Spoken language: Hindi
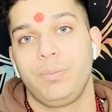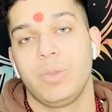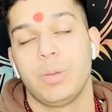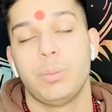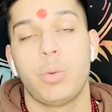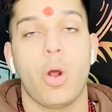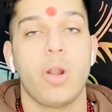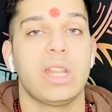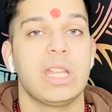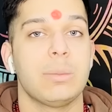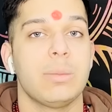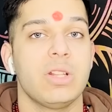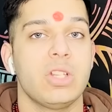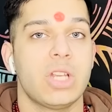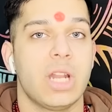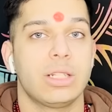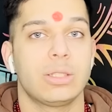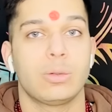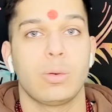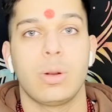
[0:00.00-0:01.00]
बॉडी में
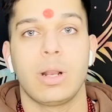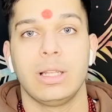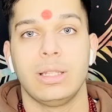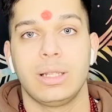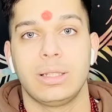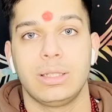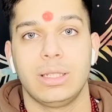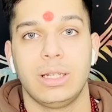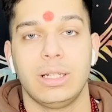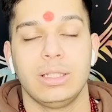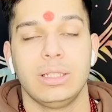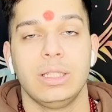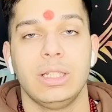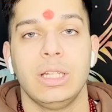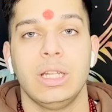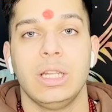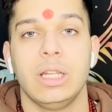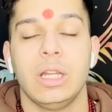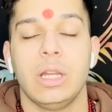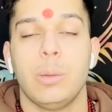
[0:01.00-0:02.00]
झटकों का लगना
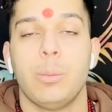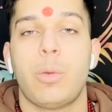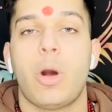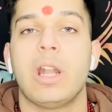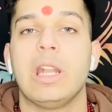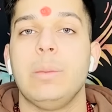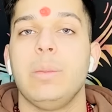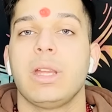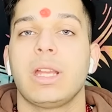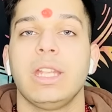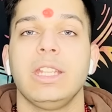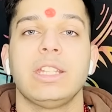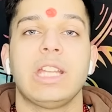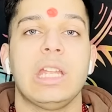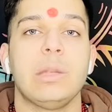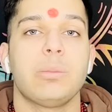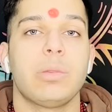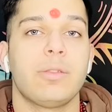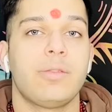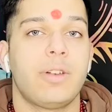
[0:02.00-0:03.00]
बॉडी में कहीं
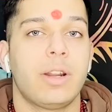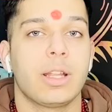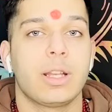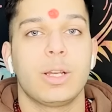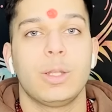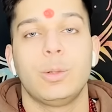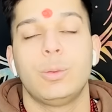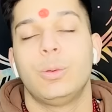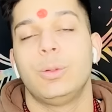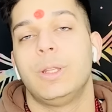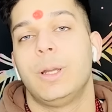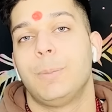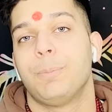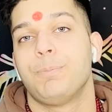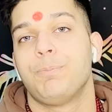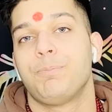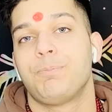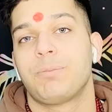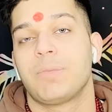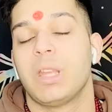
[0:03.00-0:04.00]
कहीं पर फड़कन होना
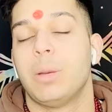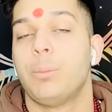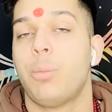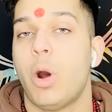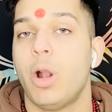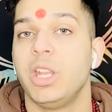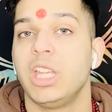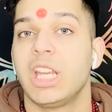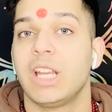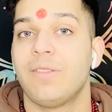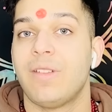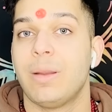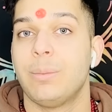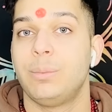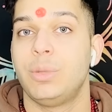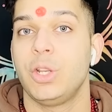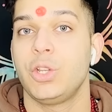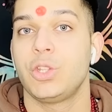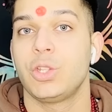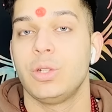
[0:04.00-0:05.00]
बॉडी का
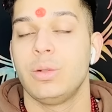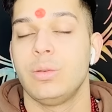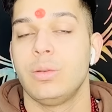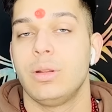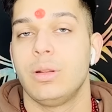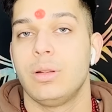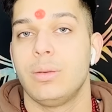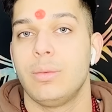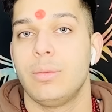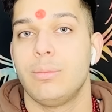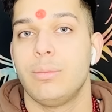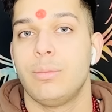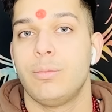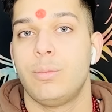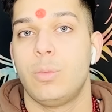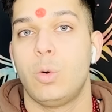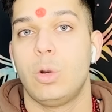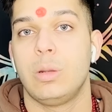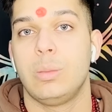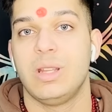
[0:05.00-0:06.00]
वाइब्रेशन
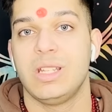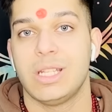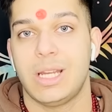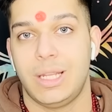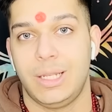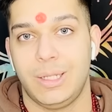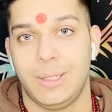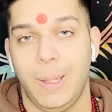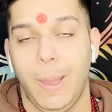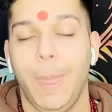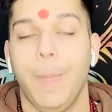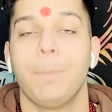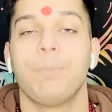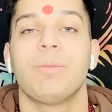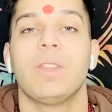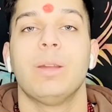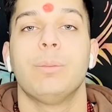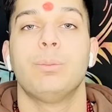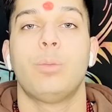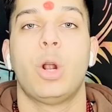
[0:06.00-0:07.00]
मोड में जाना
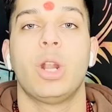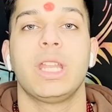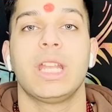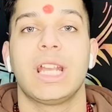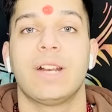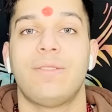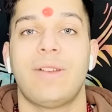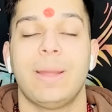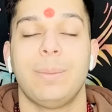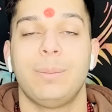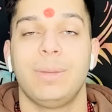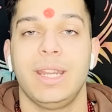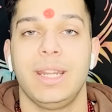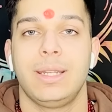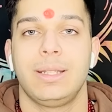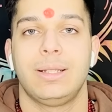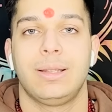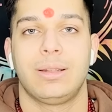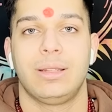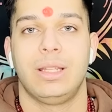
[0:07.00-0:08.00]
बॉडी का
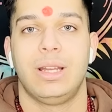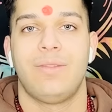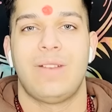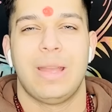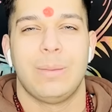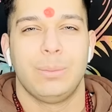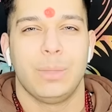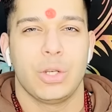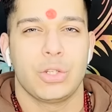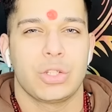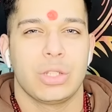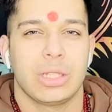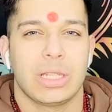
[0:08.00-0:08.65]
वाइब्रेट करना वाइब्रेशन